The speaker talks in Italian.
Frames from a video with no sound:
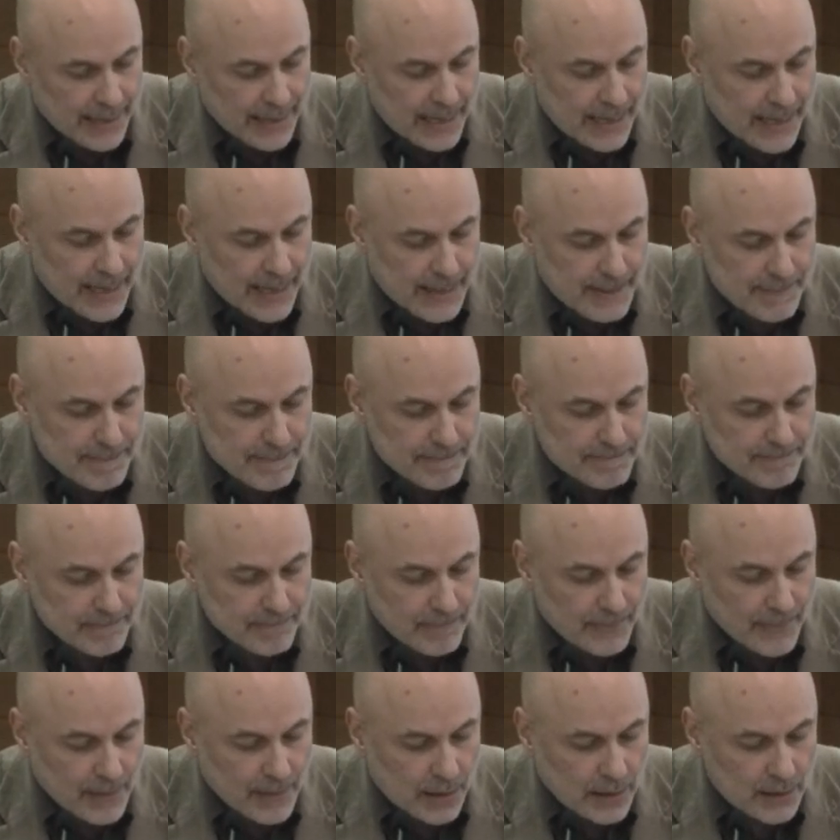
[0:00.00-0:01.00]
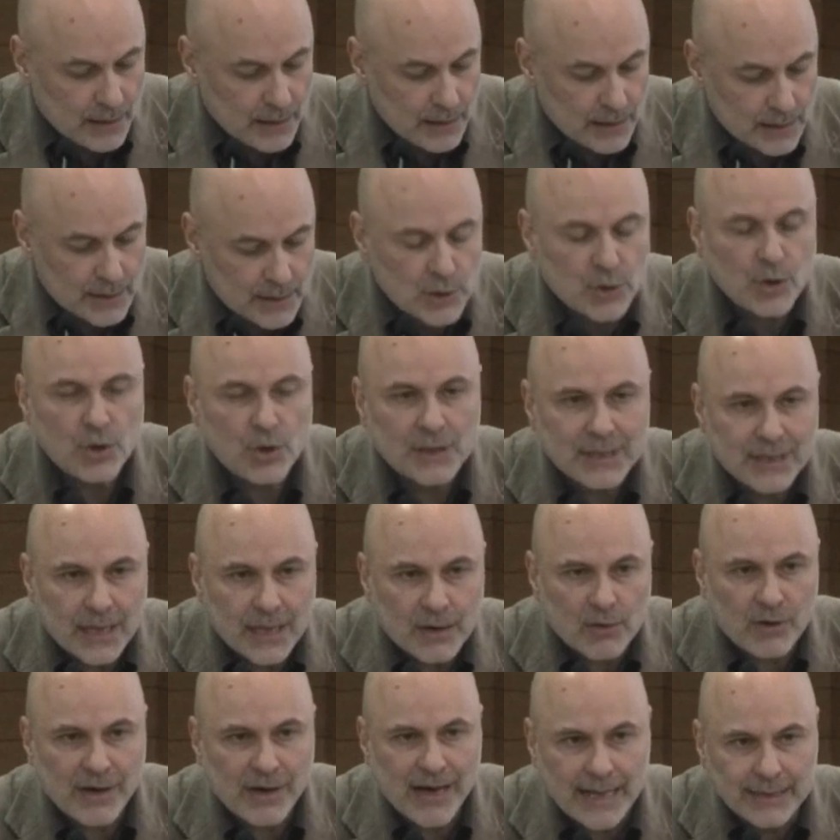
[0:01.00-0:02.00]
eh, si sono
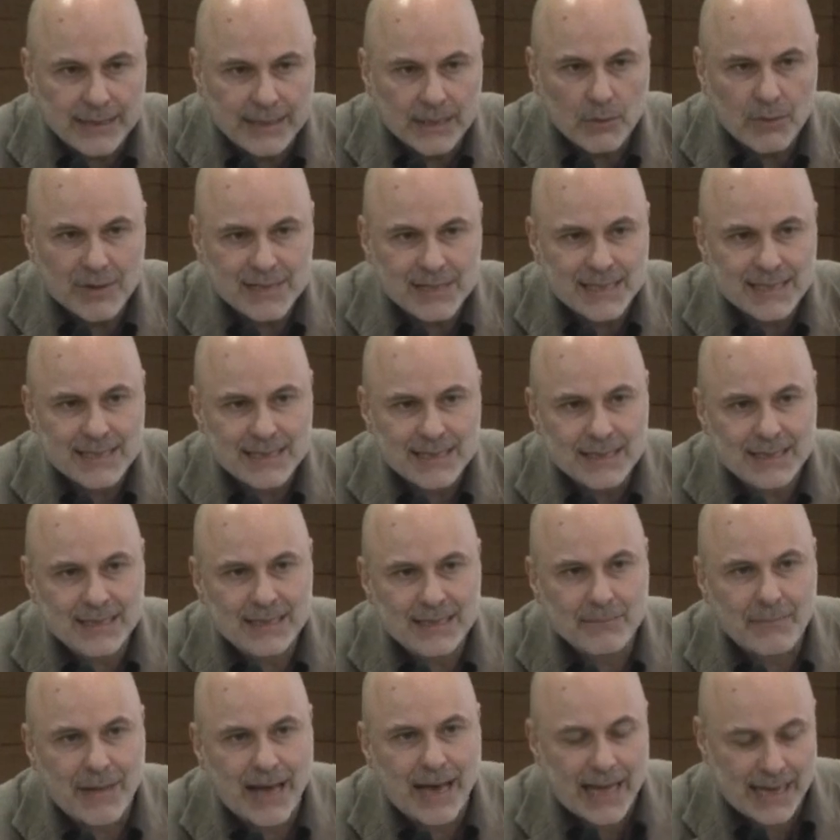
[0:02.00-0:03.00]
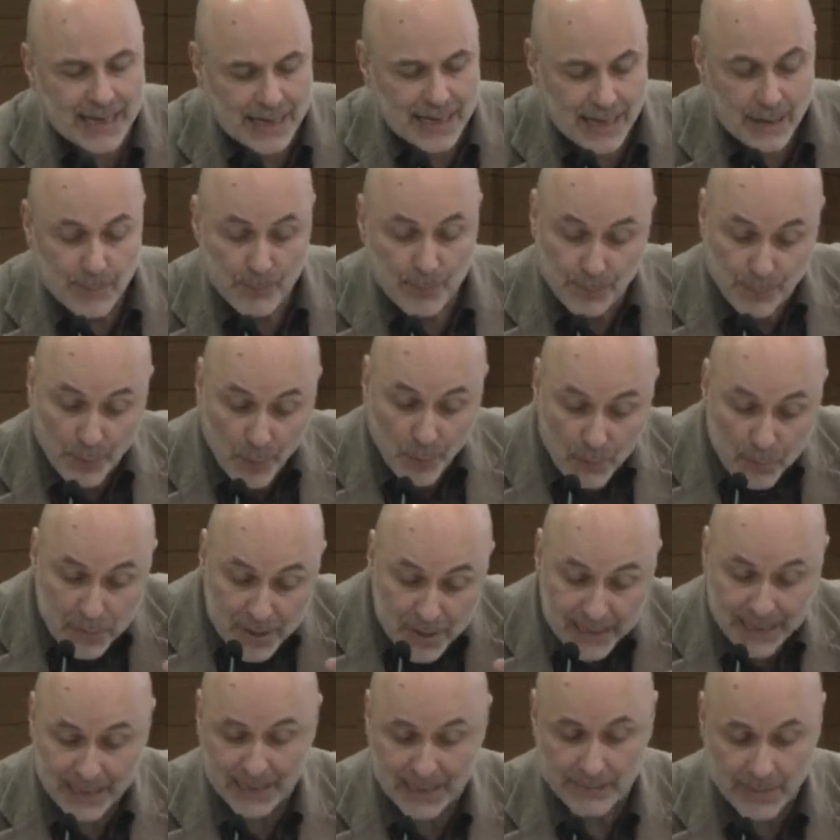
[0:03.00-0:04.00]
interrogati in queste settimane
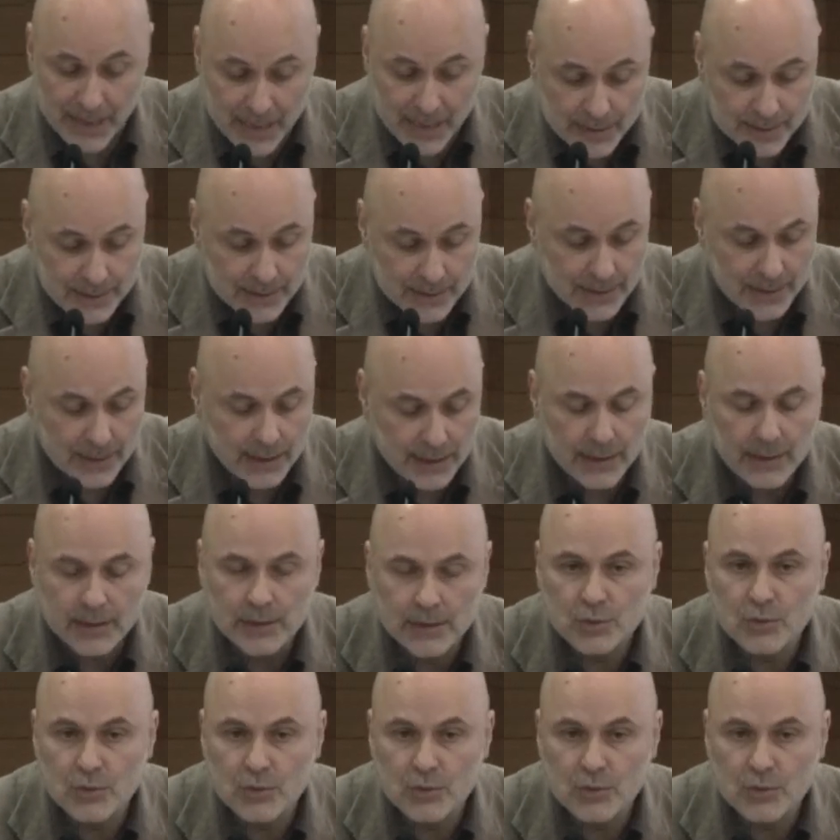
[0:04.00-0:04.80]
pubblicamente